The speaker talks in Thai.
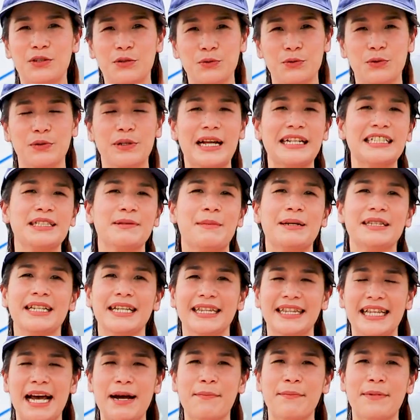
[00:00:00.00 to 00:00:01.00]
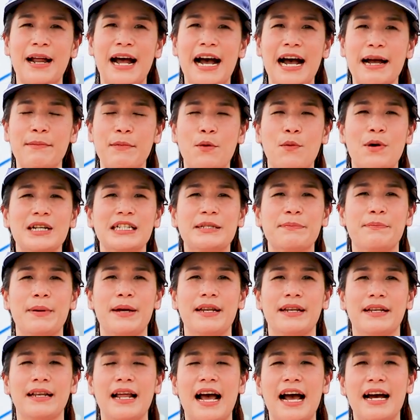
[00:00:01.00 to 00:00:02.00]
ทุกท่านสามารถติดตามได้ไม่ว่าจะ
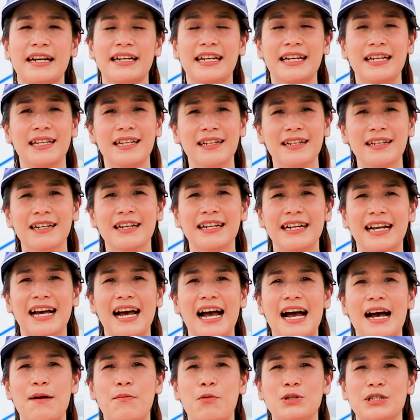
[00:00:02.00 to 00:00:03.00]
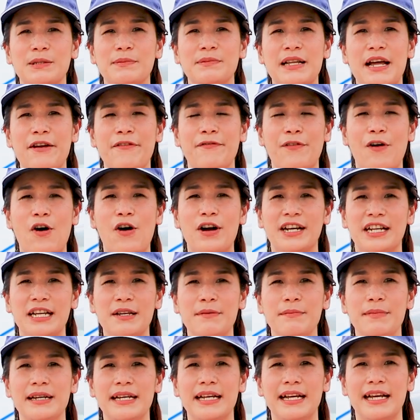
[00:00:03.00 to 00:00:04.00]
เป็นทางดีลเลอร์นะคะผู้จำหน่ายฟอร์ด
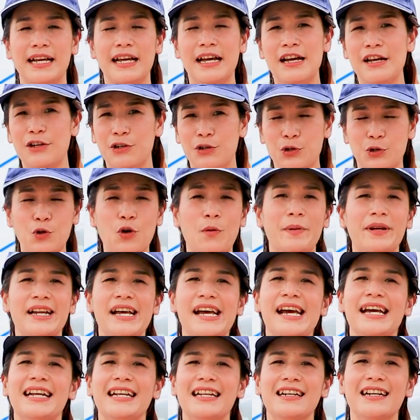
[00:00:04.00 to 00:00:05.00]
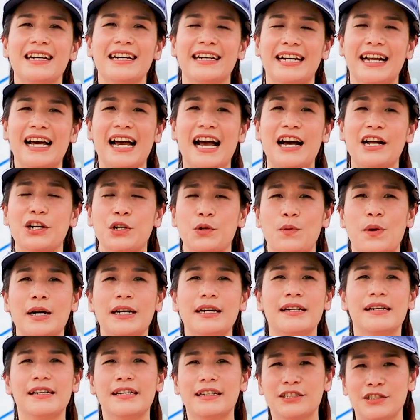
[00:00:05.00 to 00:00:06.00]
ที่มีอยู่ทั่วประเทศเลยนะคะ หรือ
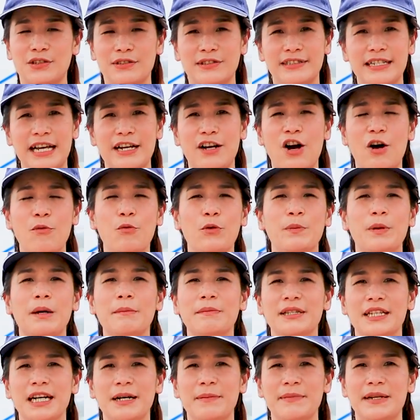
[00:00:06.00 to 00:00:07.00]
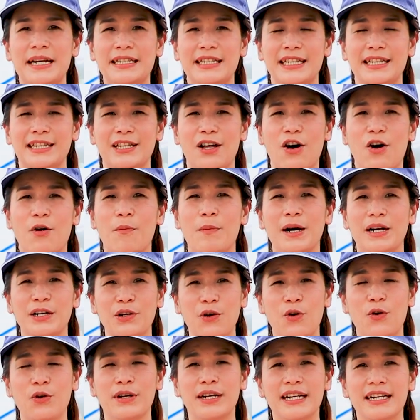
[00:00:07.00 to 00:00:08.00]
ว่าสนใจข้อมูลเพิ่มเติมเนี่ยติดต่อเบอร์
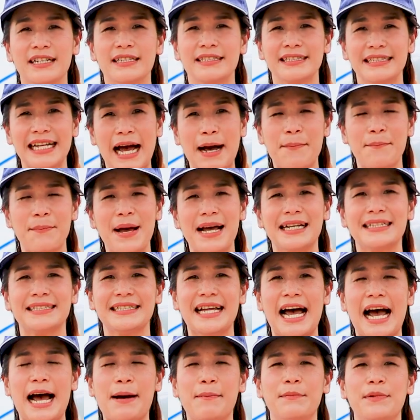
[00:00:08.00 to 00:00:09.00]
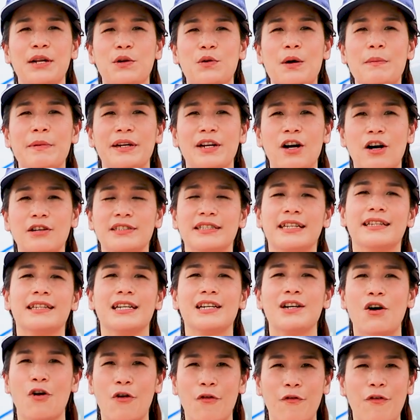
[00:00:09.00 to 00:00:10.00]
โทร1383 เรียกว่าเป็น call
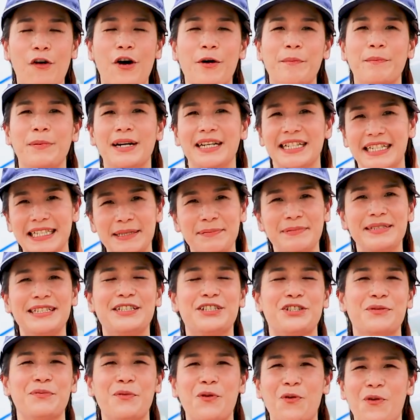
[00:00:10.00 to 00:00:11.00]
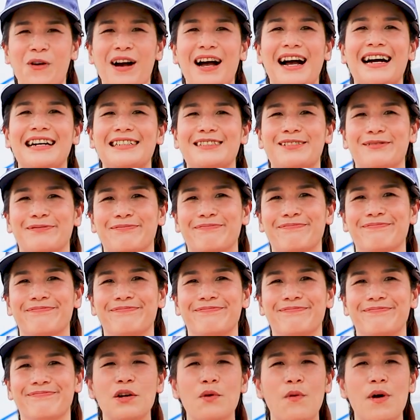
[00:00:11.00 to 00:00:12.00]
center ของฟอร์ดเปิด24 ชั่วโมงค่ะ
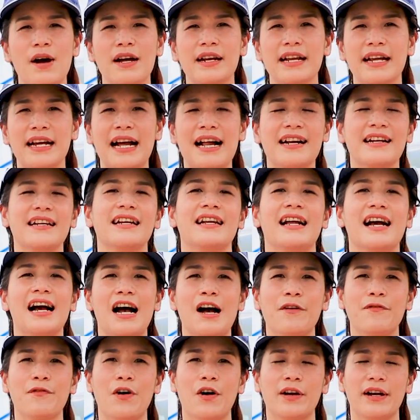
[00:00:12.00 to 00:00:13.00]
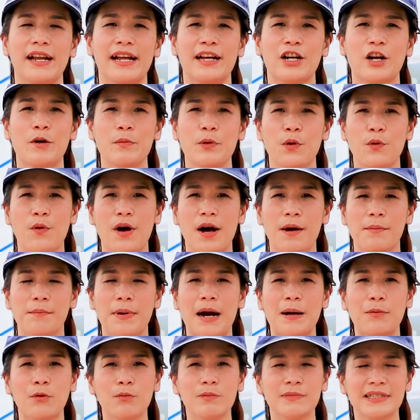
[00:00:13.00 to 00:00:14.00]
เรียกว่าในครั้งนี้นะคะฟอร์ดเองก็มีความ
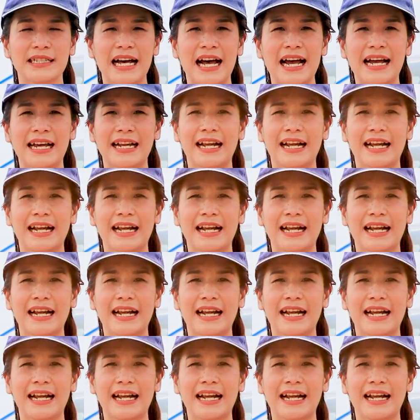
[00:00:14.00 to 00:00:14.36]
ภาคภูมิใจ